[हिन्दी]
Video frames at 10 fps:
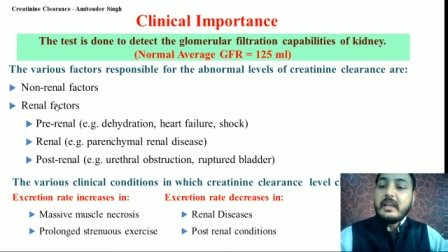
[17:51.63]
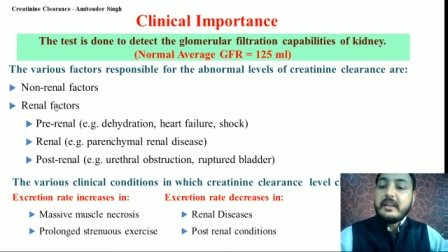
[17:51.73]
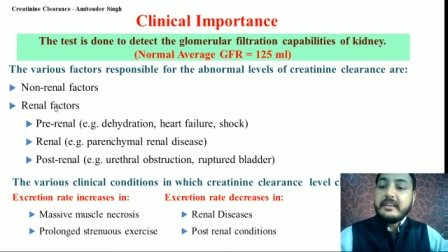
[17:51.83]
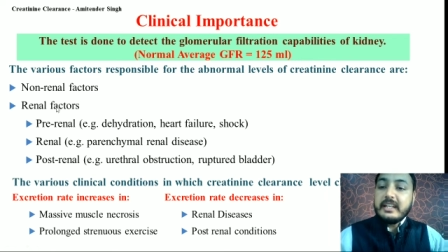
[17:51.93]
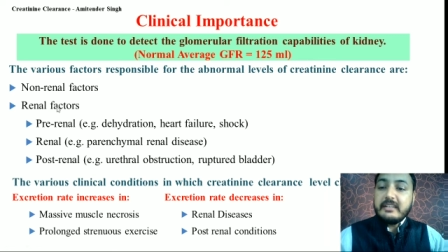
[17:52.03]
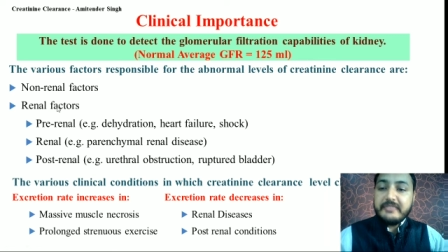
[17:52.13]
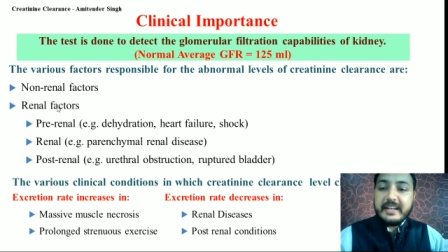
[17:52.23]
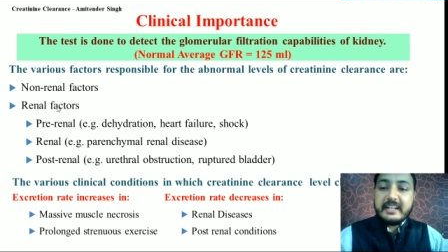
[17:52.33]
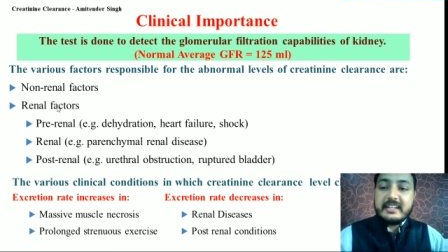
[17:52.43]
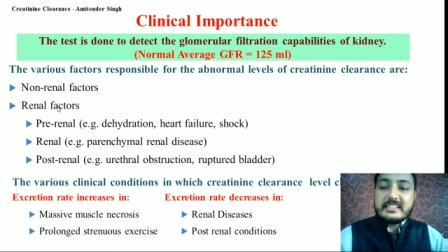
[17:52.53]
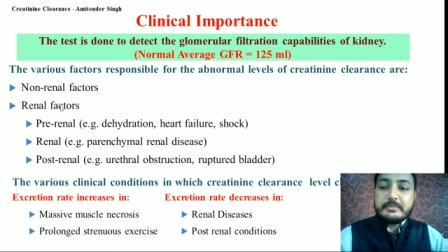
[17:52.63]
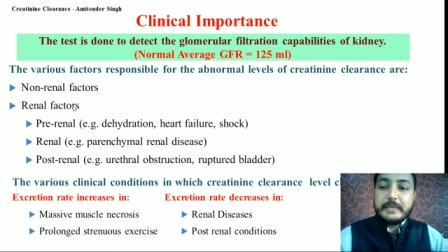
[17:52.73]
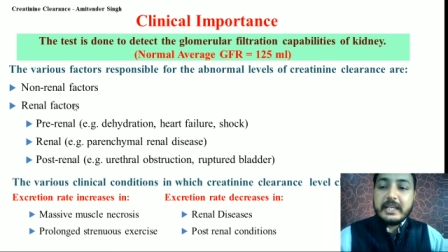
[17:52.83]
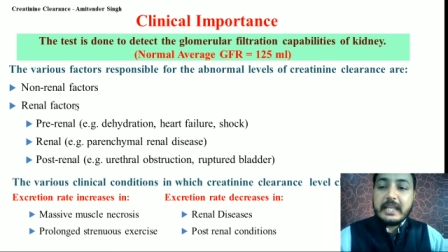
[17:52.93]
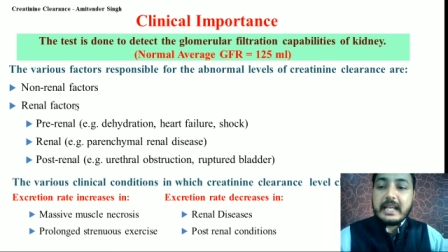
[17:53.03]
रीनल फैक्टर्स
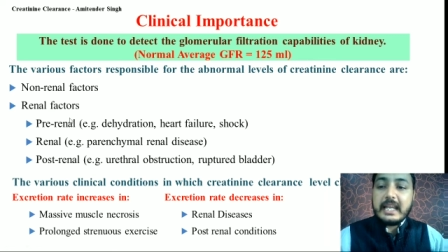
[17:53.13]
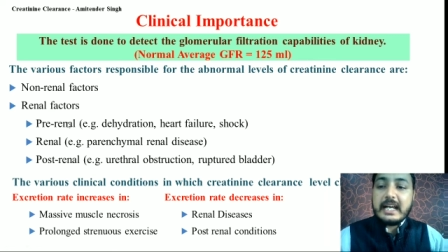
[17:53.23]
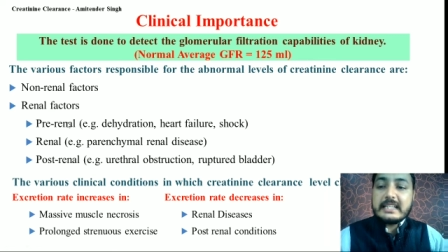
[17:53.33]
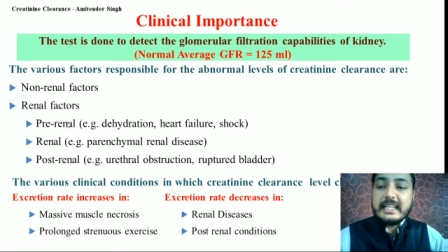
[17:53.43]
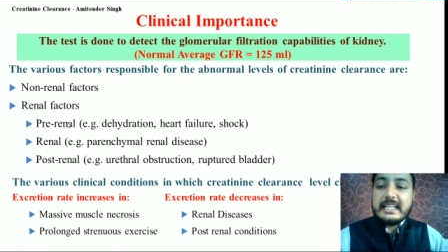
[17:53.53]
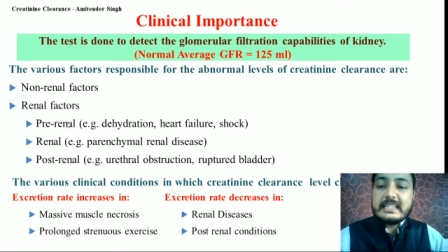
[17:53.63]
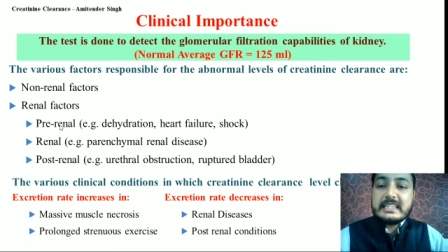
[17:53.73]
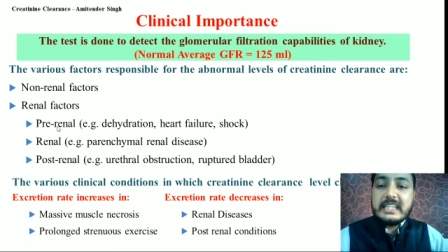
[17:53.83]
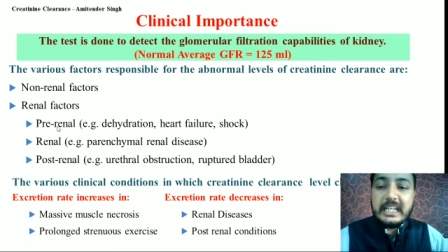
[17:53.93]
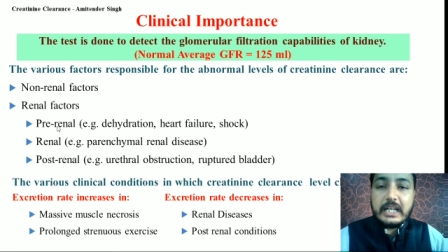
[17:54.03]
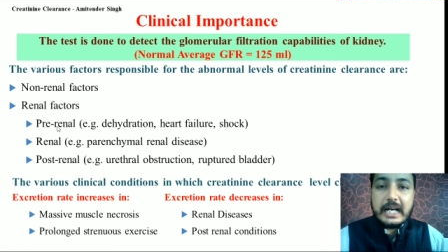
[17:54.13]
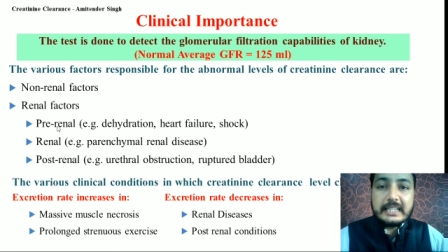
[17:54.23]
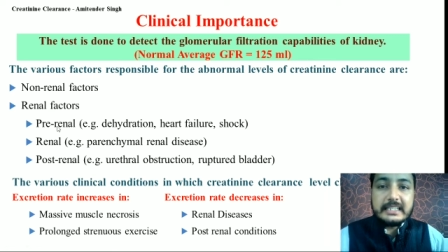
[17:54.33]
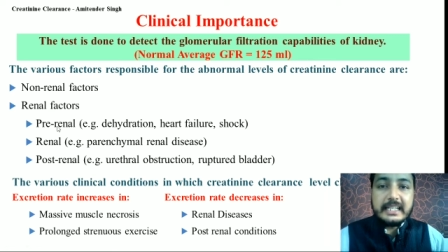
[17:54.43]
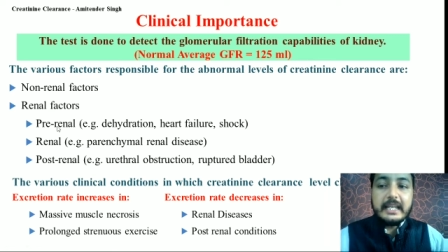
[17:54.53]
में क्या क्या आते हैं तीन
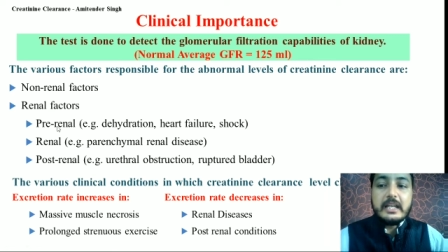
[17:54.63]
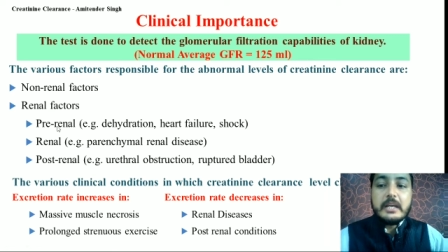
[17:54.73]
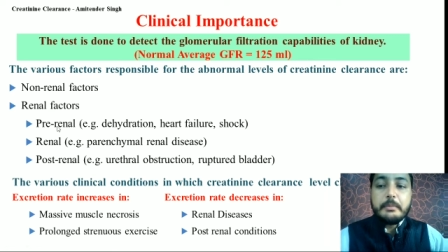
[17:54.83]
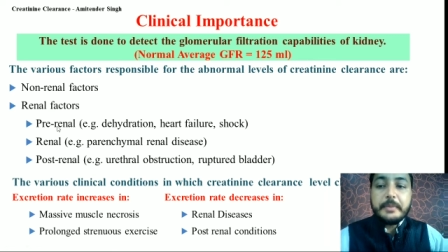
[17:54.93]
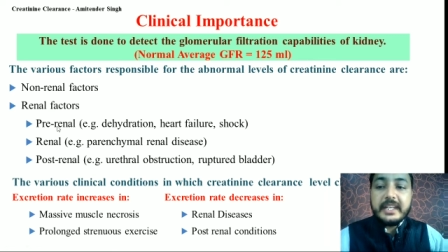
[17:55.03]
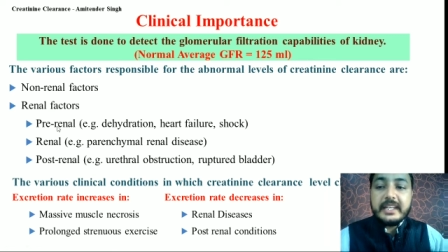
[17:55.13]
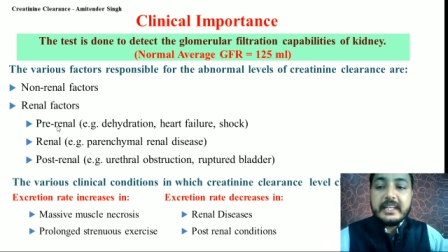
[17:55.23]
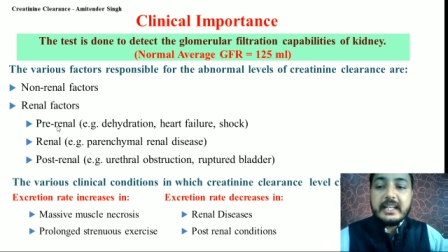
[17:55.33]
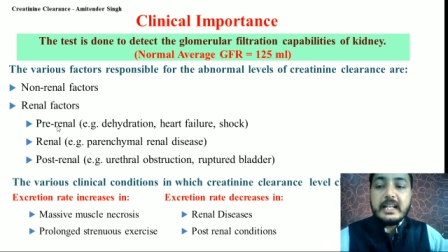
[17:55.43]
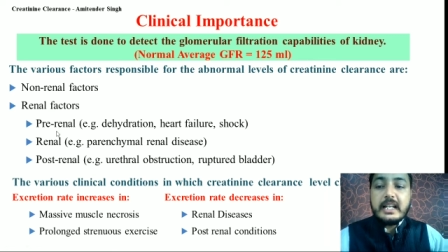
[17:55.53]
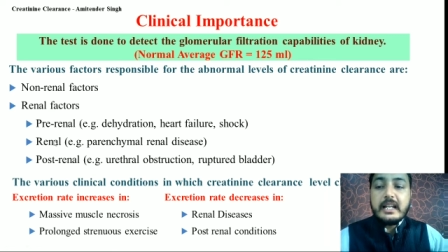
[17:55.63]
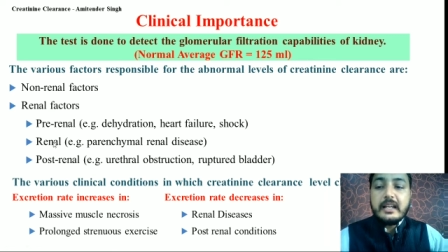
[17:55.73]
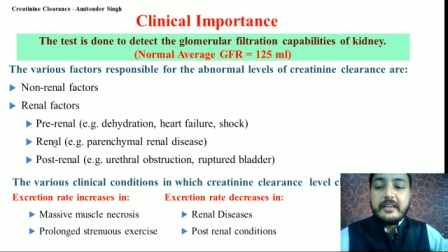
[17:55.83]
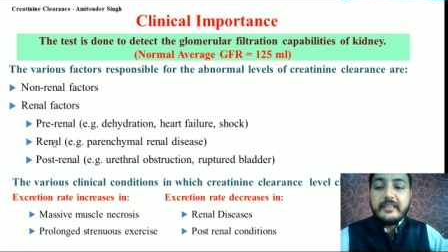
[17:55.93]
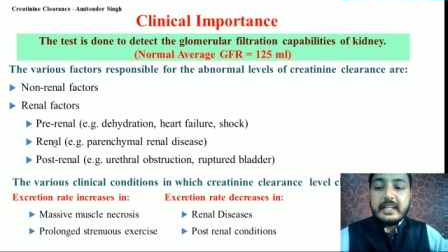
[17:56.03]
आते हैं प्री
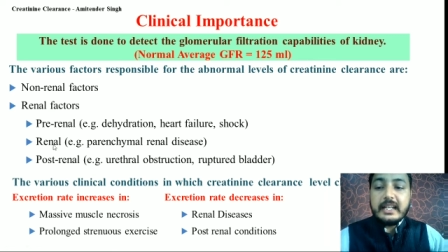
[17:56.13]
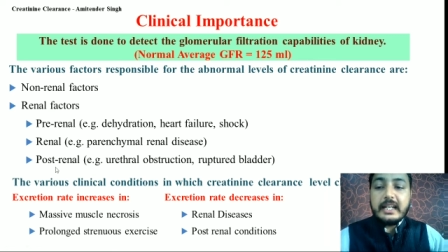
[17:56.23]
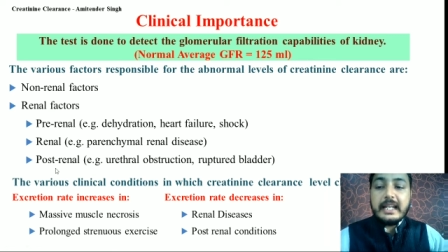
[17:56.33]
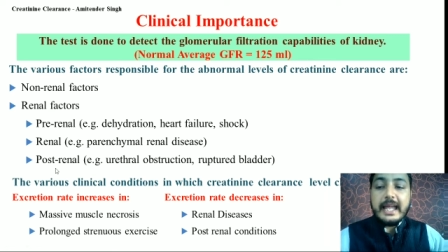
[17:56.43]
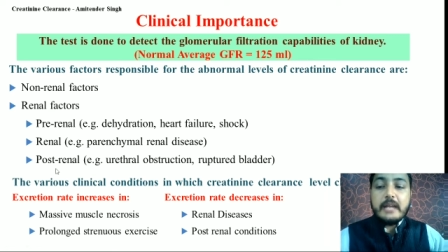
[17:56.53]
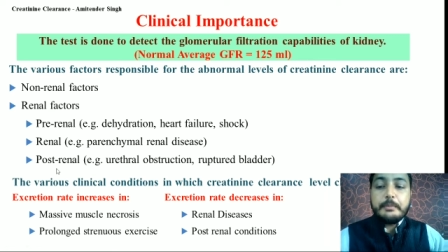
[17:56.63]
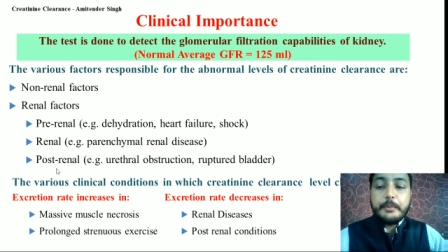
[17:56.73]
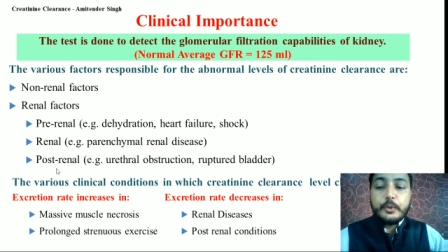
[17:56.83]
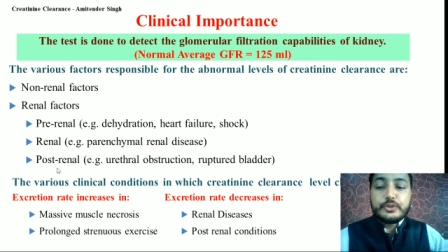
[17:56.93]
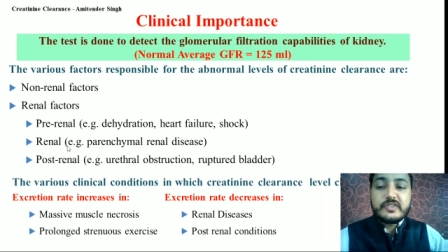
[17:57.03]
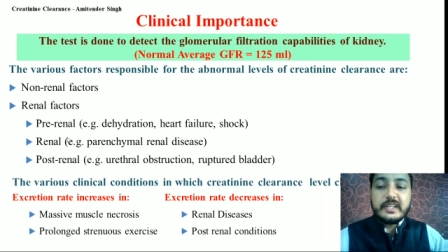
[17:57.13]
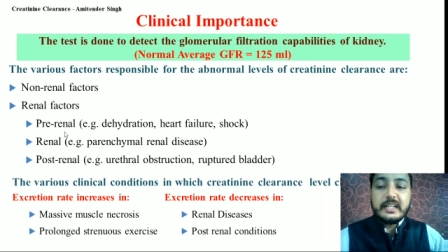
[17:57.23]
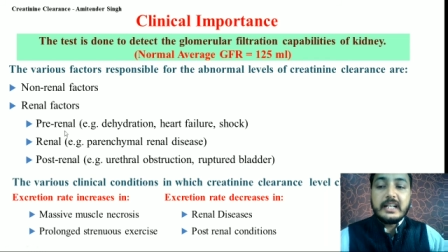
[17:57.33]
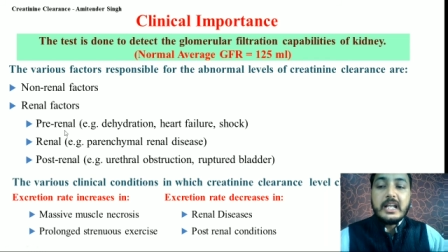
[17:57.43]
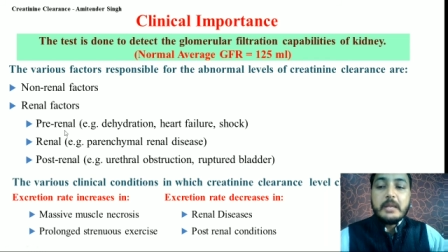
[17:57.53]
रिनल एंड पोस्ट
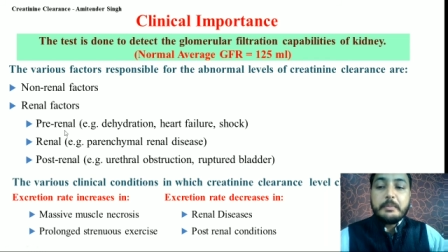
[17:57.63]
रिनल